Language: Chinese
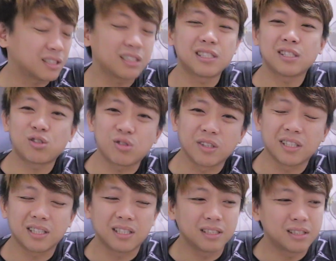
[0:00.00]
真的是水
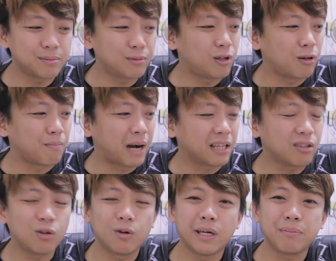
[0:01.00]
哦，怎么我买的
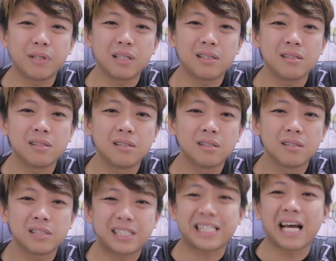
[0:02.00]
O M P？
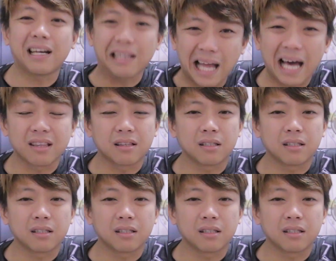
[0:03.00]
降烂